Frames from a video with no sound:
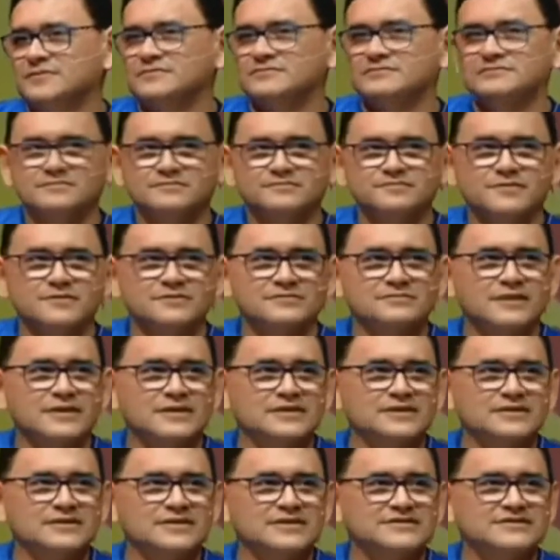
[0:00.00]
um, por uma
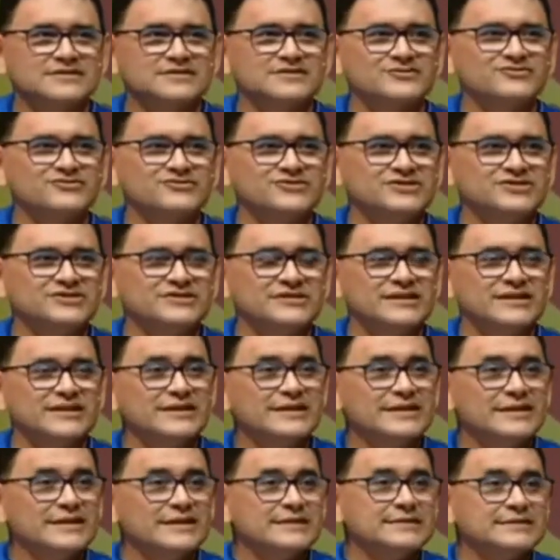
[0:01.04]
criança escondida.
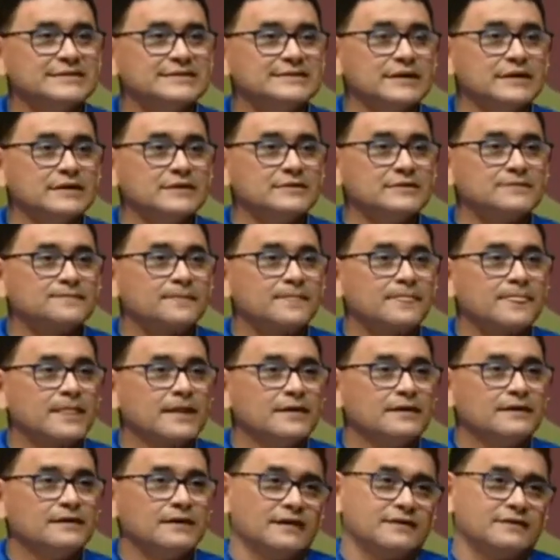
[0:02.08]
Então,
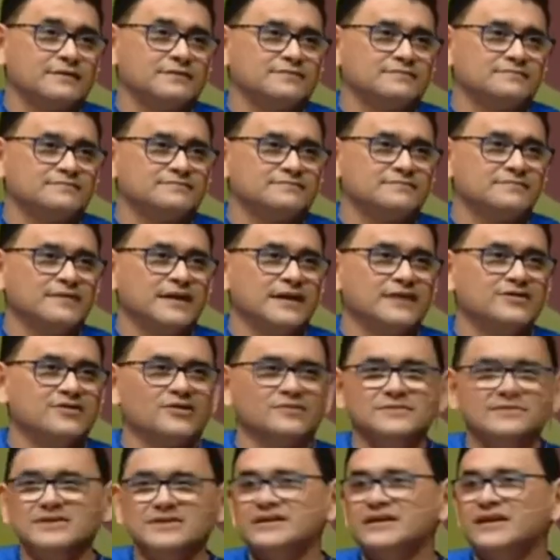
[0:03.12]
ah,
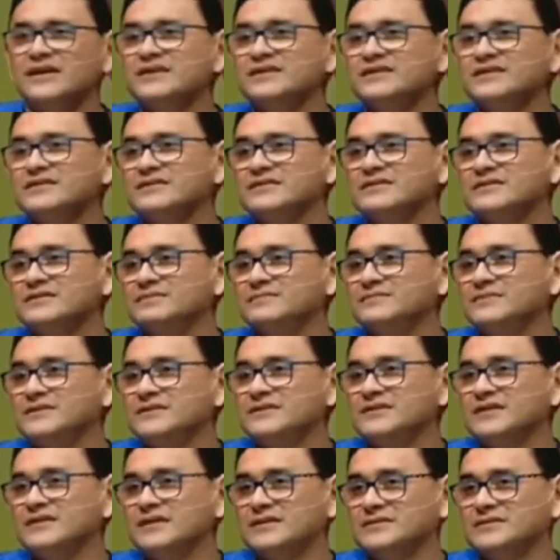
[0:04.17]
melhor Miriam e, e Miriam,